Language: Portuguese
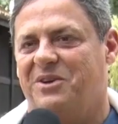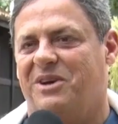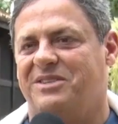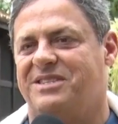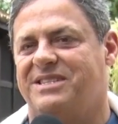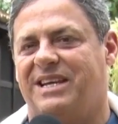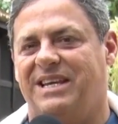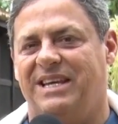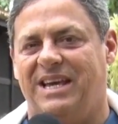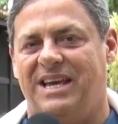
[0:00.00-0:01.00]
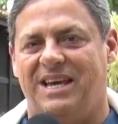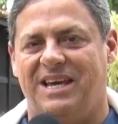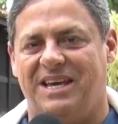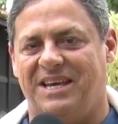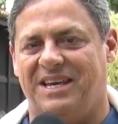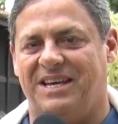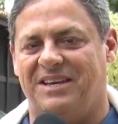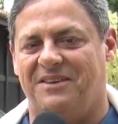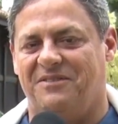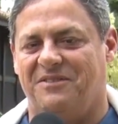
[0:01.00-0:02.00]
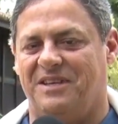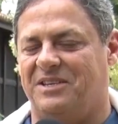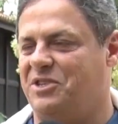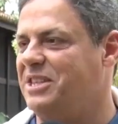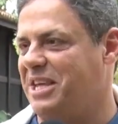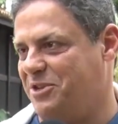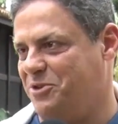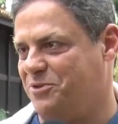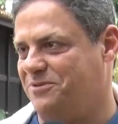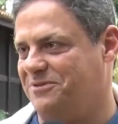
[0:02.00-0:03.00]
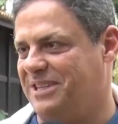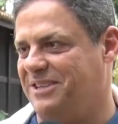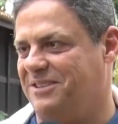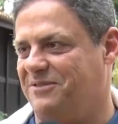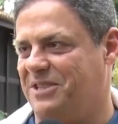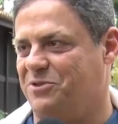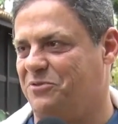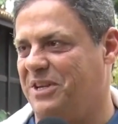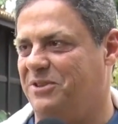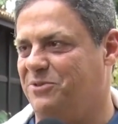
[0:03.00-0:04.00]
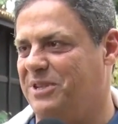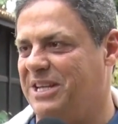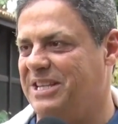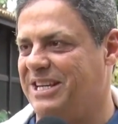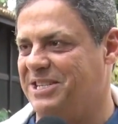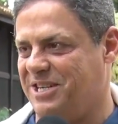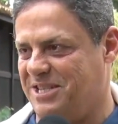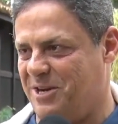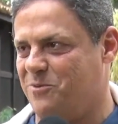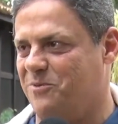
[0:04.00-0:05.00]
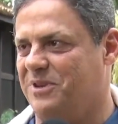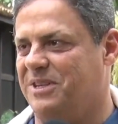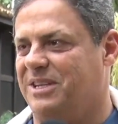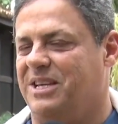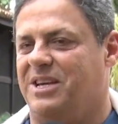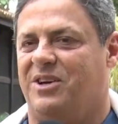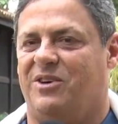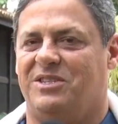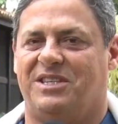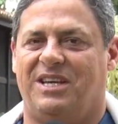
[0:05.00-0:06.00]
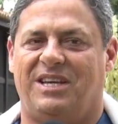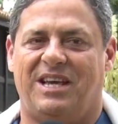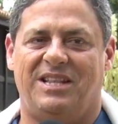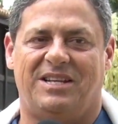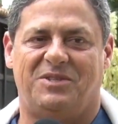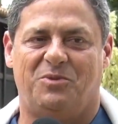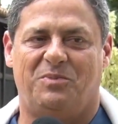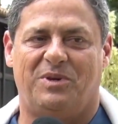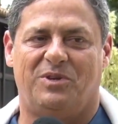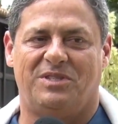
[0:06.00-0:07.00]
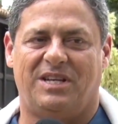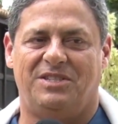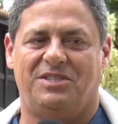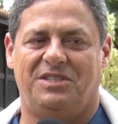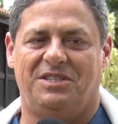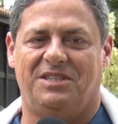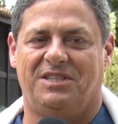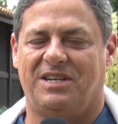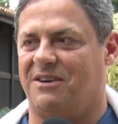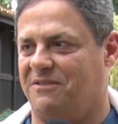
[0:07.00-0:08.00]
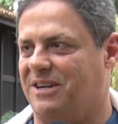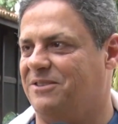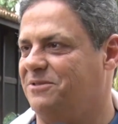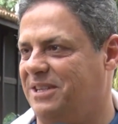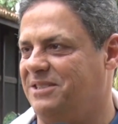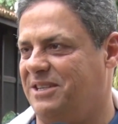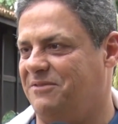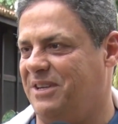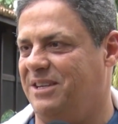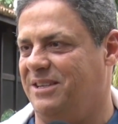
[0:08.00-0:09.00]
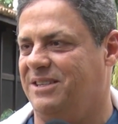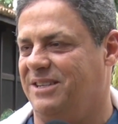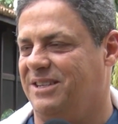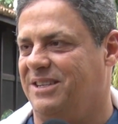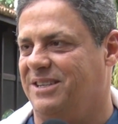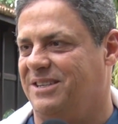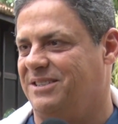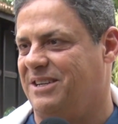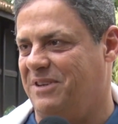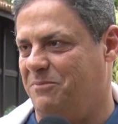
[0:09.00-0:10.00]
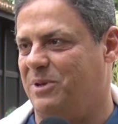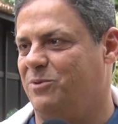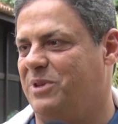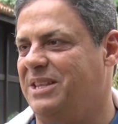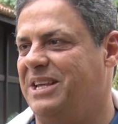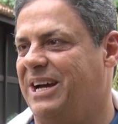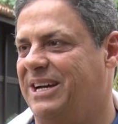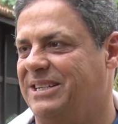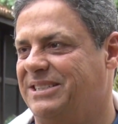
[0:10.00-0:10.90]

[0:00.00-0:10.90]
Eu acho que isso aí é, é genético, né? Eu acho que vem no DNA de cada um. Eu acho que quem nasceu para gostar de cavalo, né, já vem, já vem pelo DNA